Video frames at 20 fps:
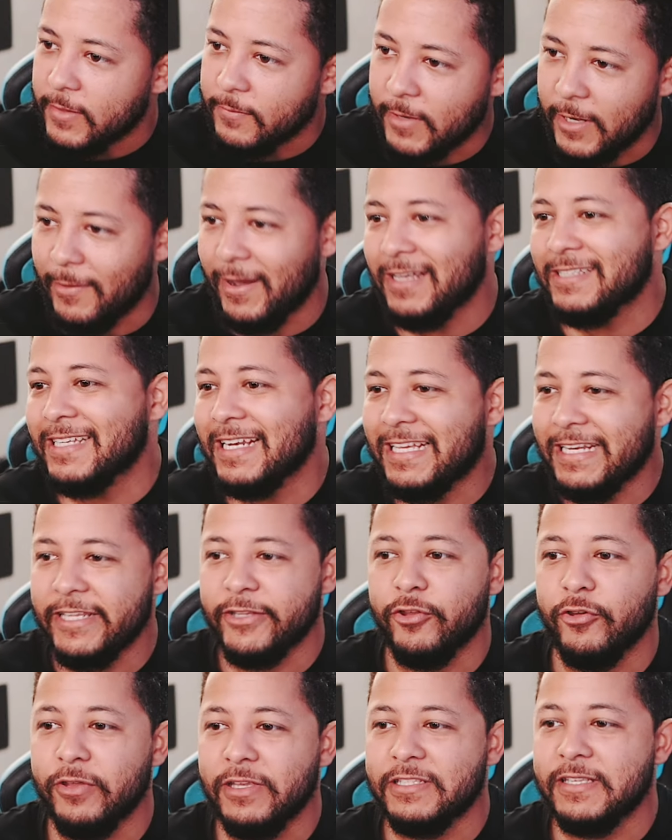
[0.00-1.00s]
Le vas a hacer
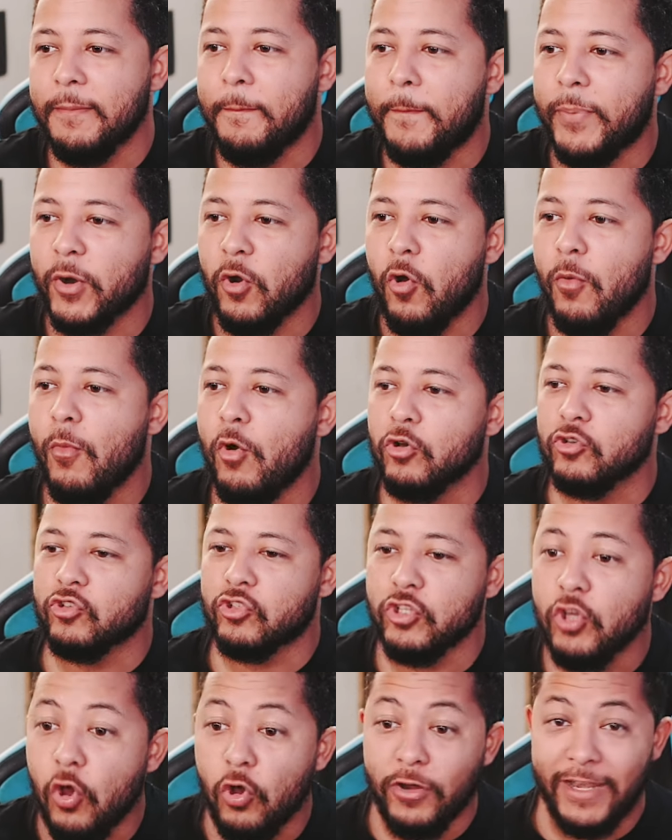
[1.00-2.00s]
clic donde dice
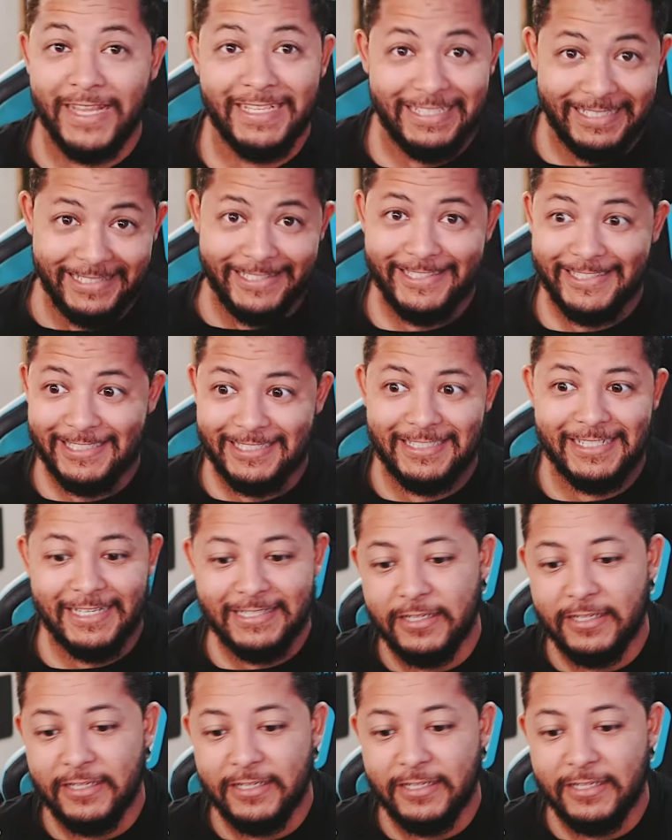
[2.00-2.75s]
promociones.